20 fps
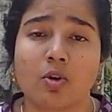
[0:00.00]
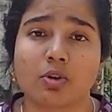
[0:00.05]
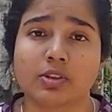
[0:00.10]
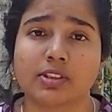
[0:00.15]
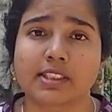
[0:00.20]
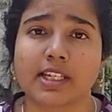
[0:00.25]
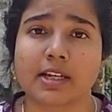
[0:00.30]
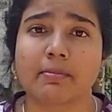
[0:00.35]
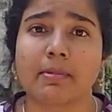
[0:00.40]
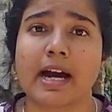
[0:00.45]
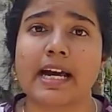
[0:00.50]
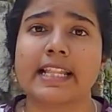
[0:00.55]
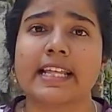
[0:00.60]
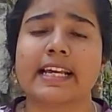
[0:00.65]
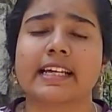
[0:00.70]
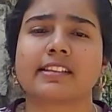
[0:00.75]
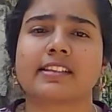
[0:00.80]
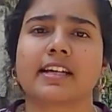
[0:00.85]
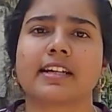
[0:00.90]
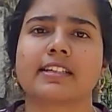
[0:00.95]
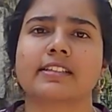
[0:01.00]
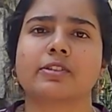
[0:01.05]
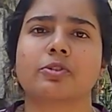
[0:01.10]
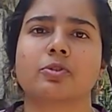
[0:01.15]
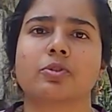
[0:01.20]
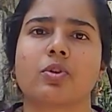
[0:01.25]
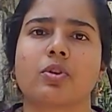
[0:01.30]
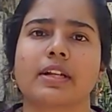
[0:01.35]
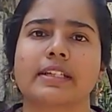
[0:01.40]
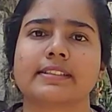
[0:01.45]
उसके बाद एक तरह से
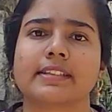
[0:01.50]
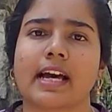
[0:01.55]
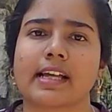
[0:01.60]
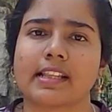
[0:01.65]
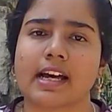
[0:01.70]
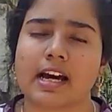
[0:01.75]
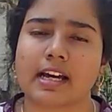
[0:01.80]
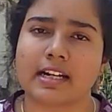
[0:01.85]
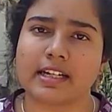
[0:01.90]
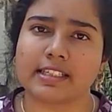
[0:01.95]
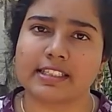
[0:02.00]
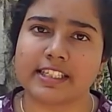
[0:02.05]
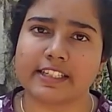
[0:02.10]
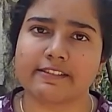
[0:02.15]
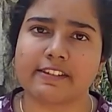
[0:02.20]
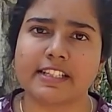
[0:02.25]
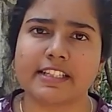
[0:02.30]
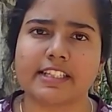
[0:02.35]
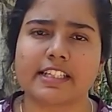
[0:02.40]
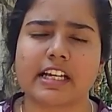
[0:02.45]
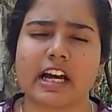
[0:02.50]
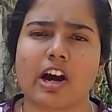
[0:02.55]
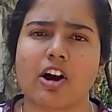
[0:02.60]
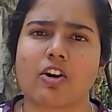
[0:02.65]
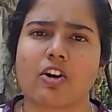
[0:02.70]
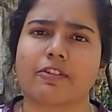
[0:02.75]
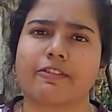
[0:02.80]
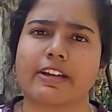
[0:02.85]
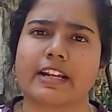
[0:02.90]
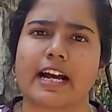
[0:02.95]
उन्होंने साधारण जीवन जिया
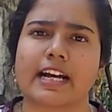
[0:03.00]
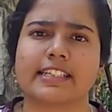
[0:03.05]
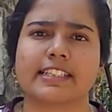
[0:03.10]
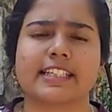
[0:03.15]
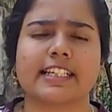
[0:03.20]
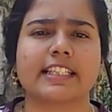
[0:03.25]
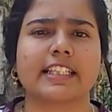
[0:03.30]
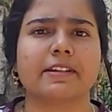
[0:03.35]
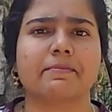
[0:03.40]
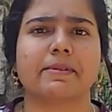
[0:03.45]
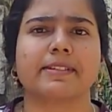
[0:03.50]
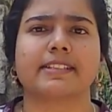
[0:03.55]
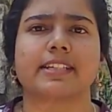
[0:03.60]
और वे राजनीति में